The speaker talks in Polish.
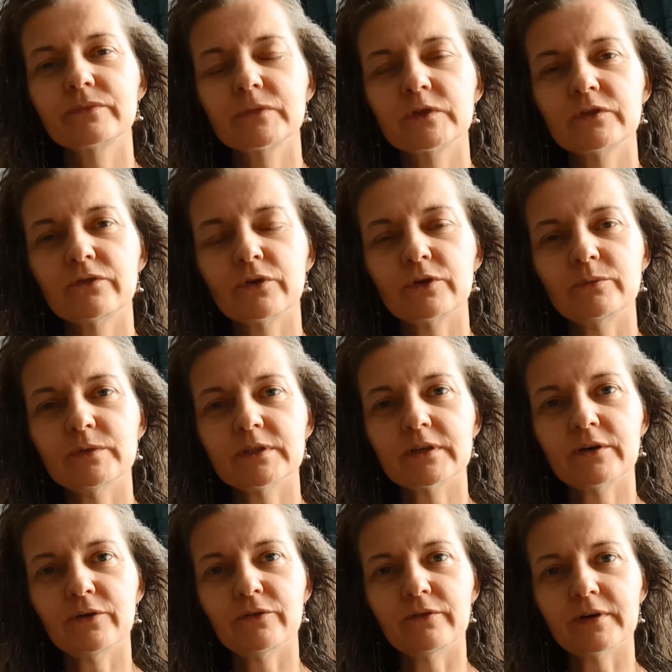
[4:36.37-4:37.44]
swoim
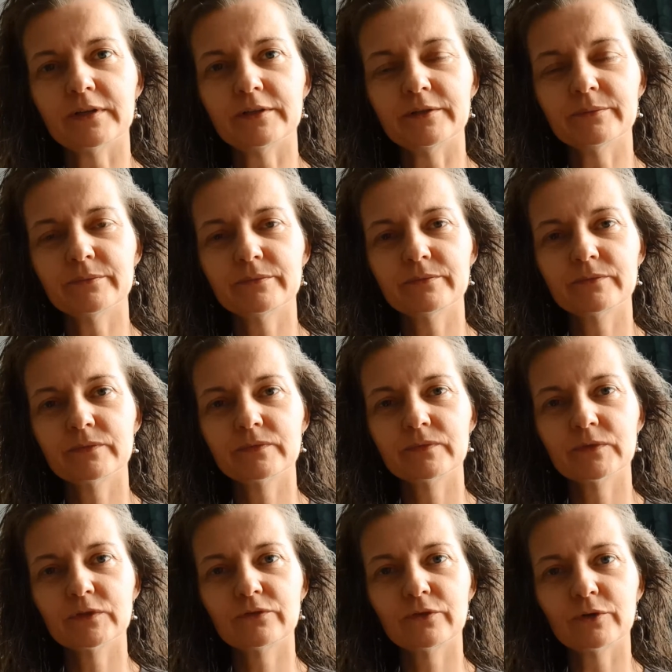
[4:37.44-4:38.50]
zachowaniem,
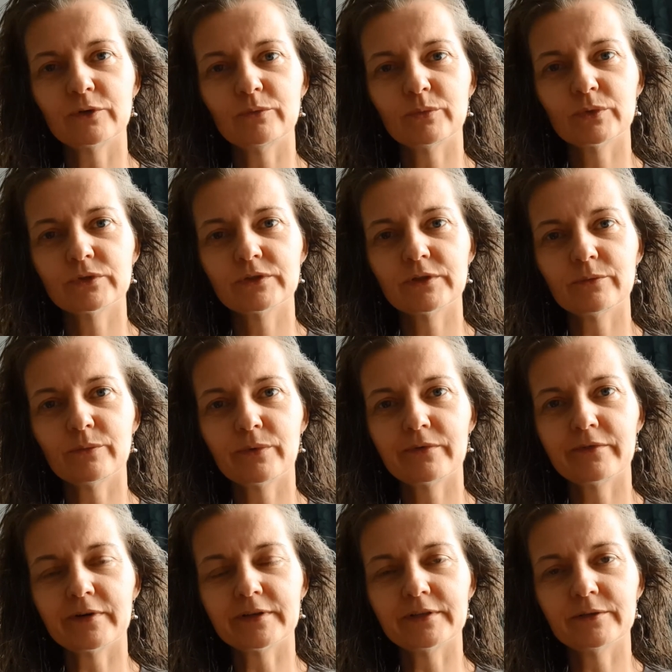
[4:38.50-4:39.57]
swoim
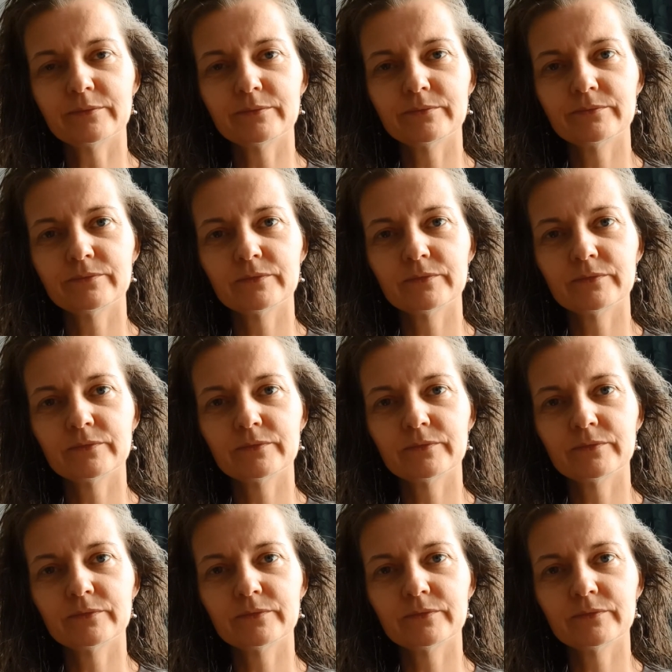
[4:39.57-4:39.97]
postępowaniem,